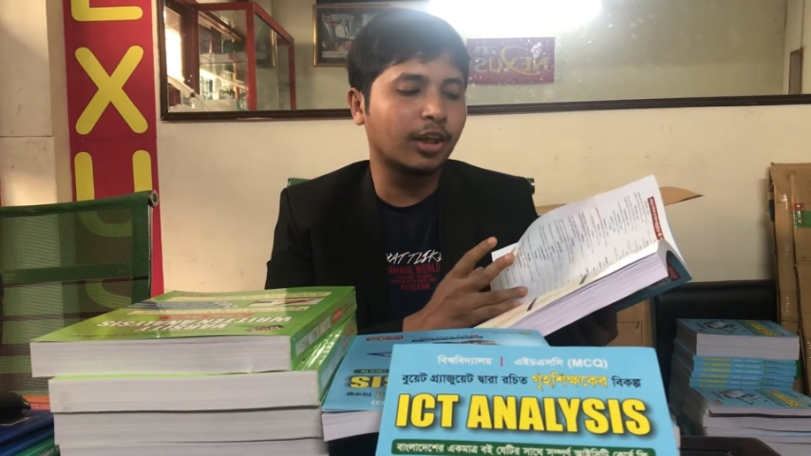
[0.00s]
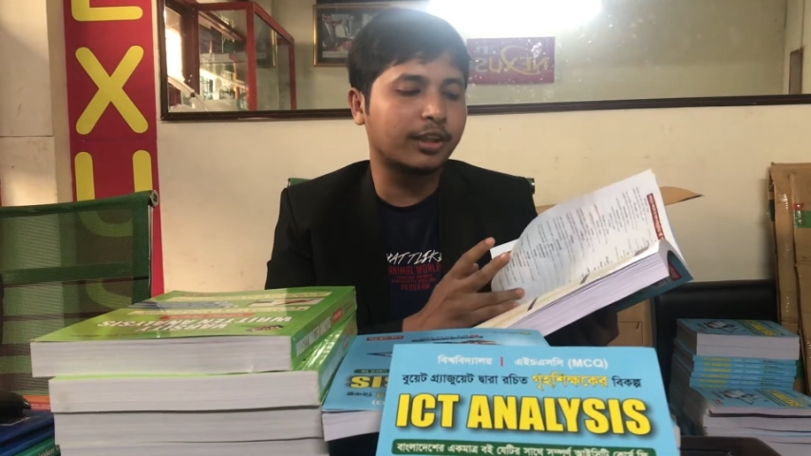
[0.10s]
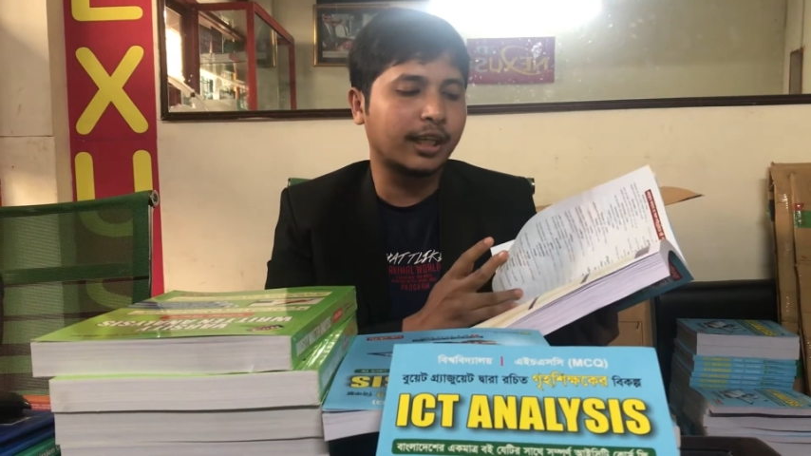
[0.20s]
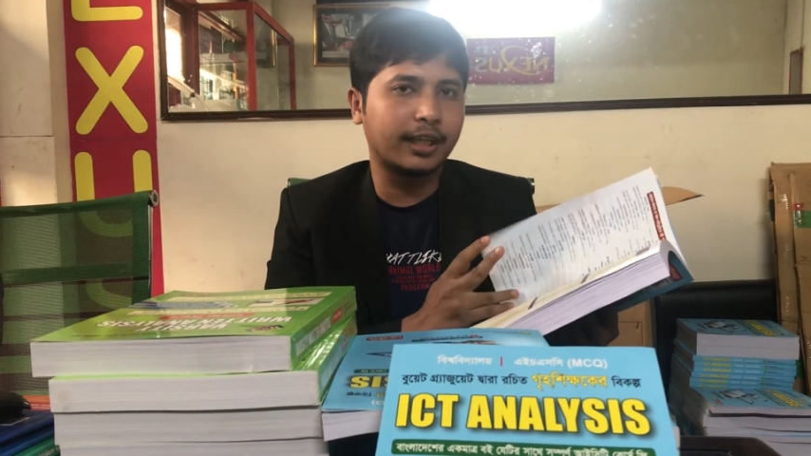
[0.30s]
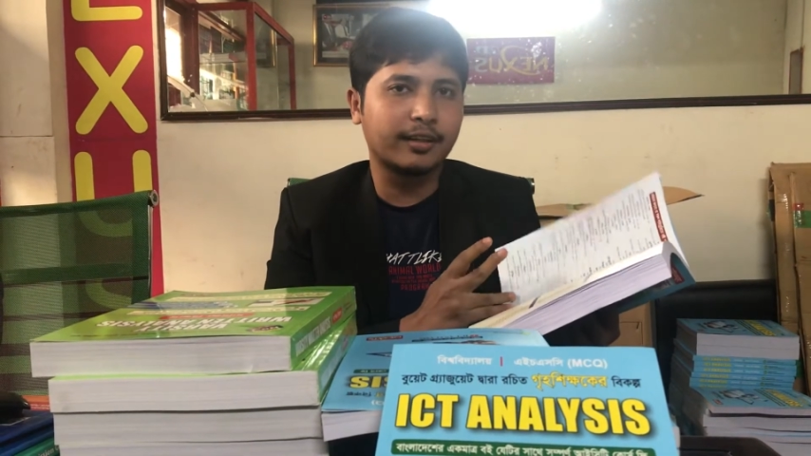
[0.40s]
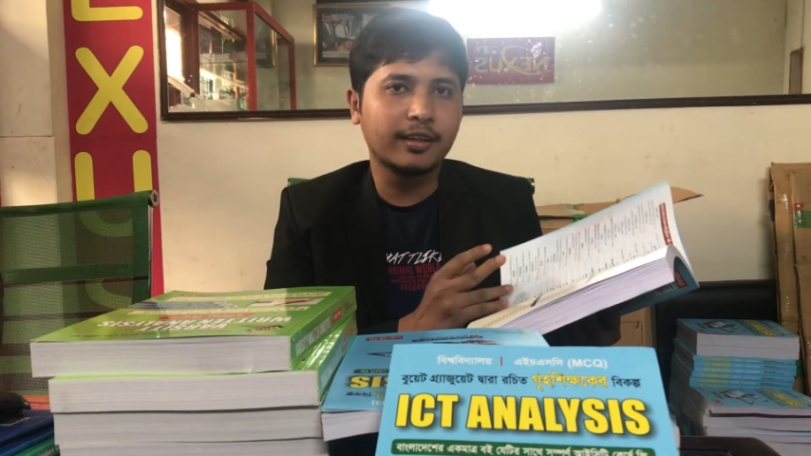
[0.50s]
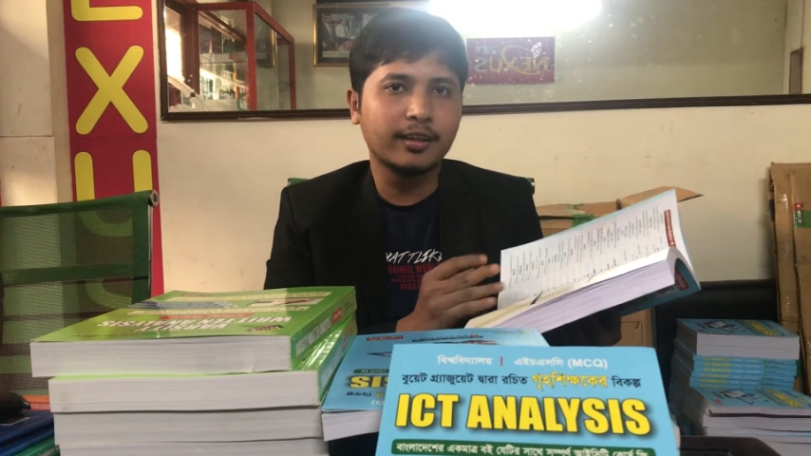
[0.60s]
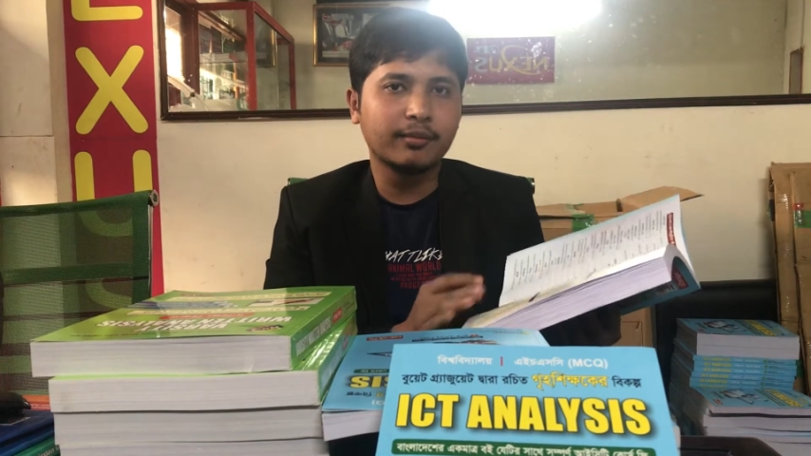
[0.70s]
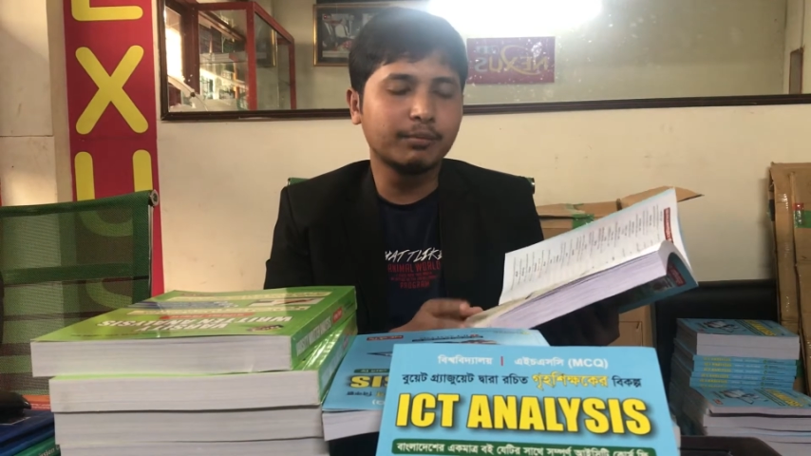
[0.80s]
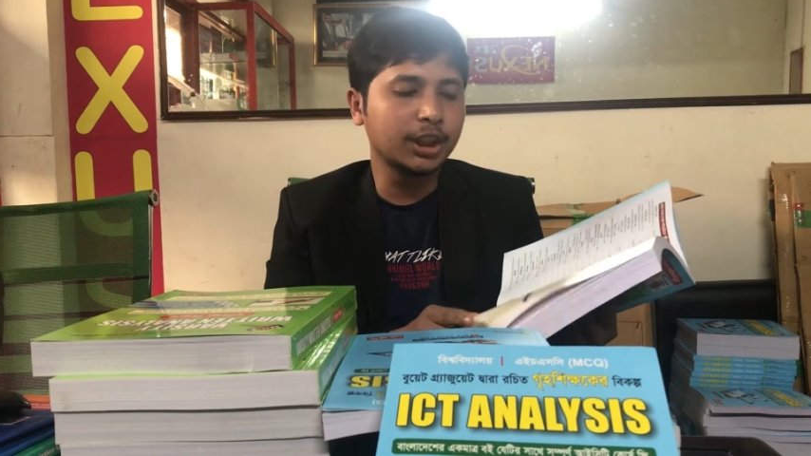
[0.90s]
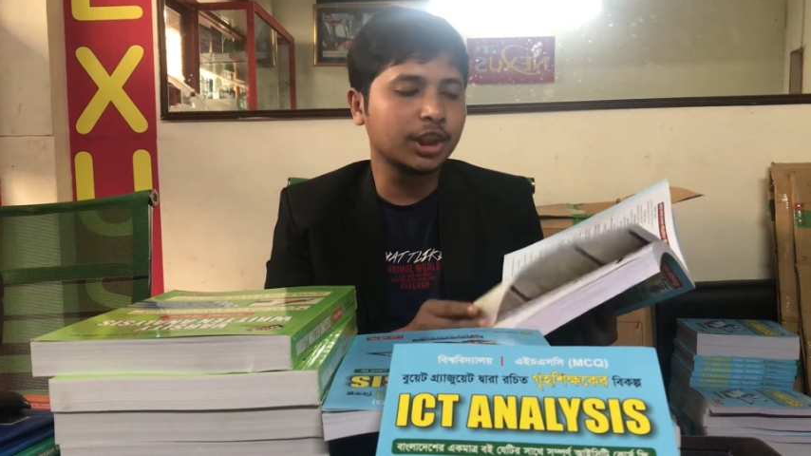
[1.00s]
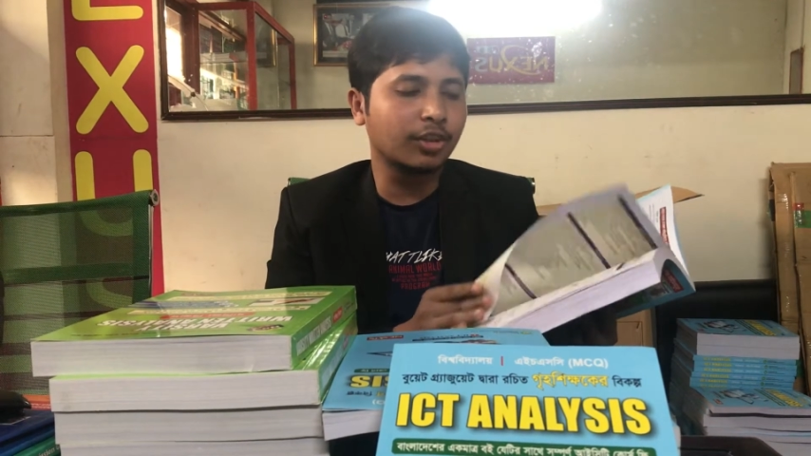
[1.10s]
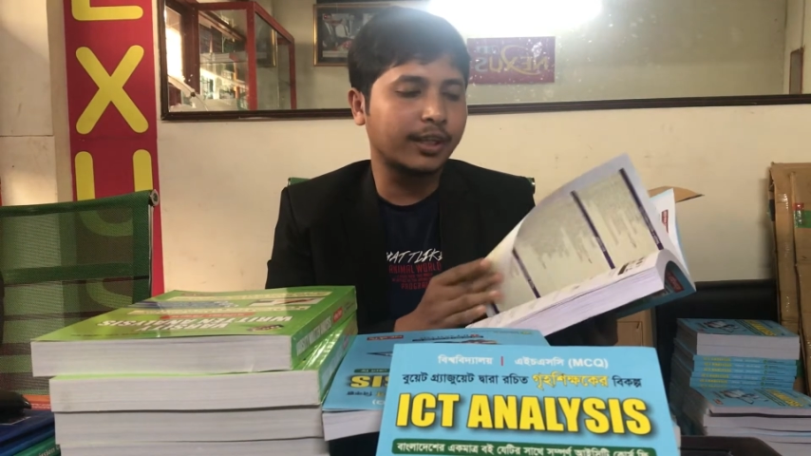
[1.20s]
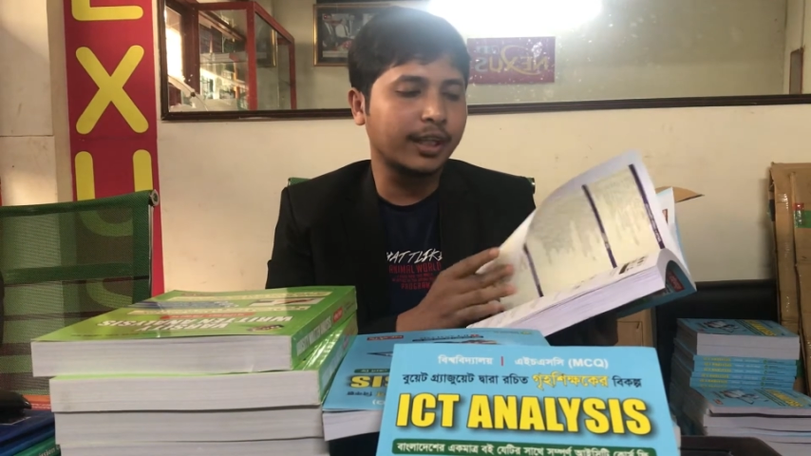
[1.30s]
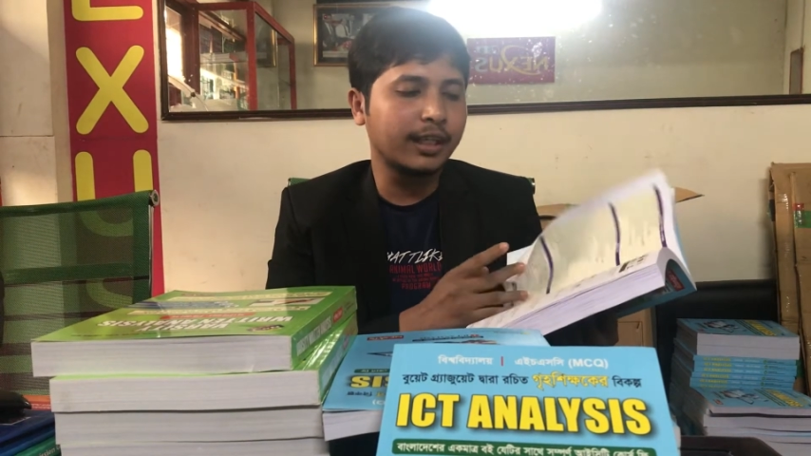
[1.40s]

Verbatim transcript: অধ্যায়ের বিশেষ করে